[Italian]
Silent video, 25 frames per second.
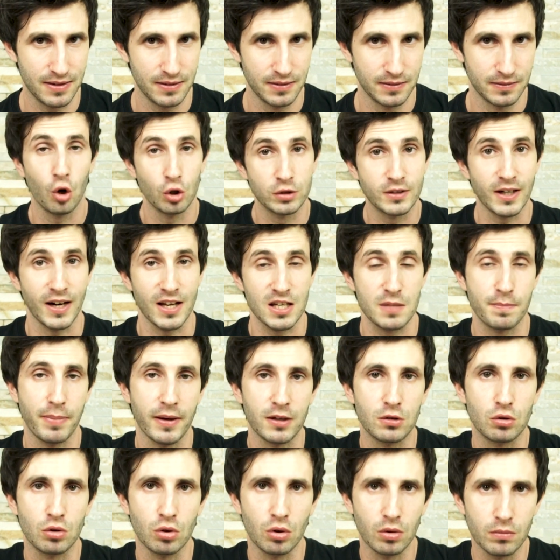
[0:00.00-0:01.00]
Oltre
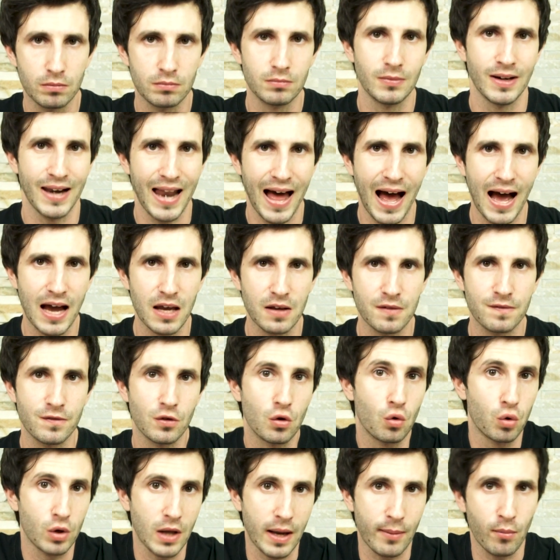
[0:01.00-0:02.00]
all'aspetto live
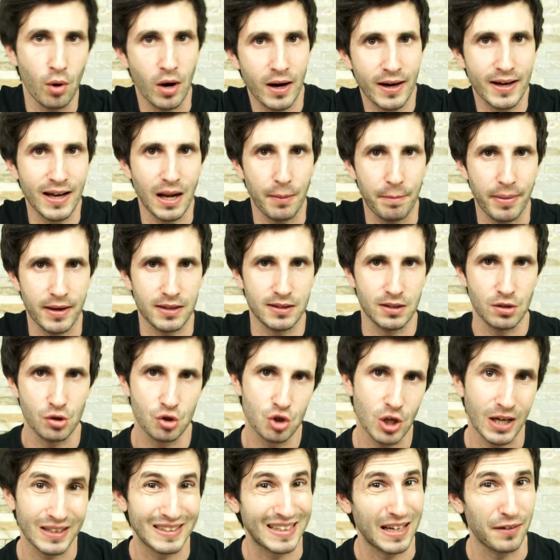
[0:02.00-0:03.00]
curiamo anche la parte in
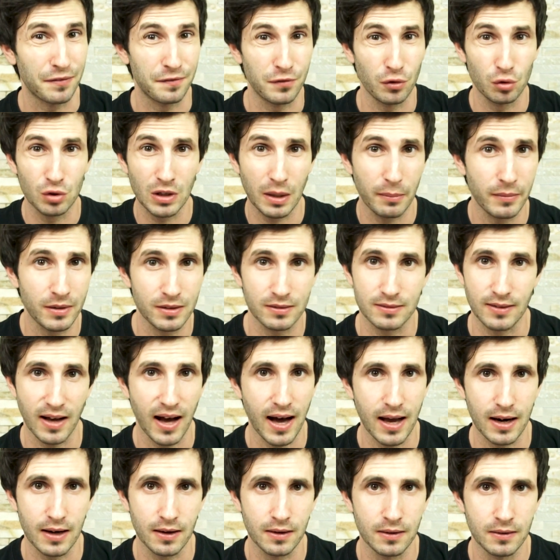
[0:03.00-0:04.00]
chat che è
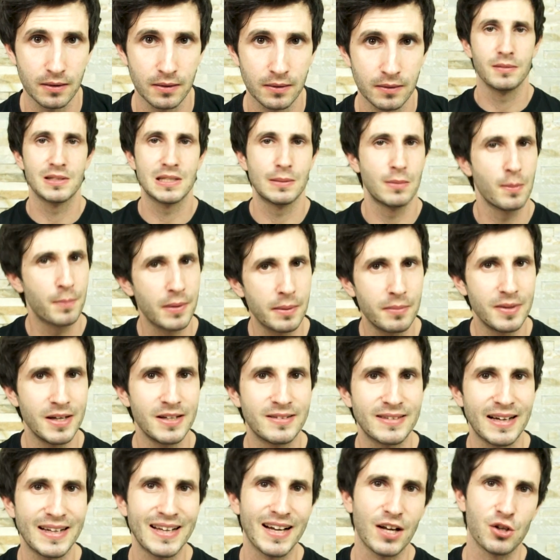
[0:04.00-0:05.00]
fondamentale siamo i primi in
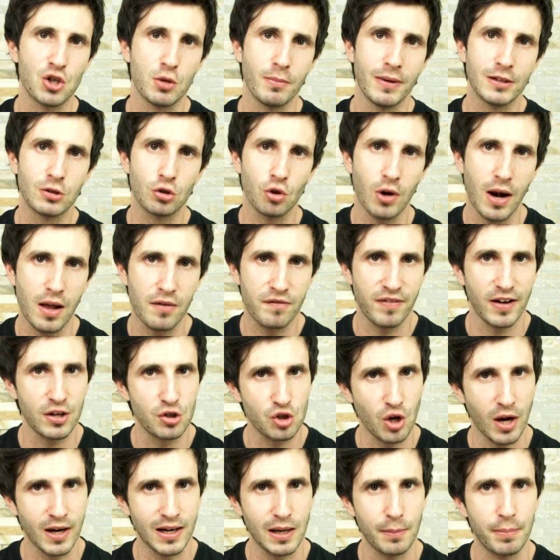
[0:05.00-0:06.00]
Italia che ci mettono la
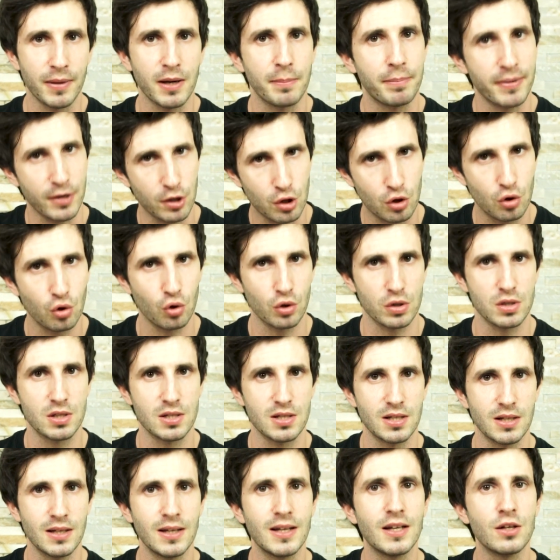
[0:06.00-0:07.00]
faccia anche per i
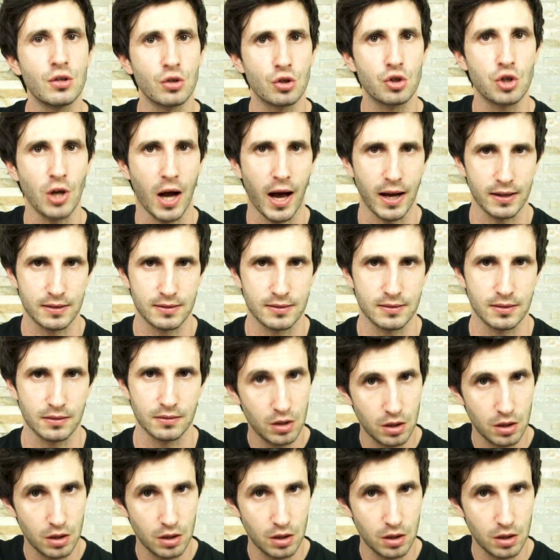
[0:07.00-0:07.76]
percorsi in chat.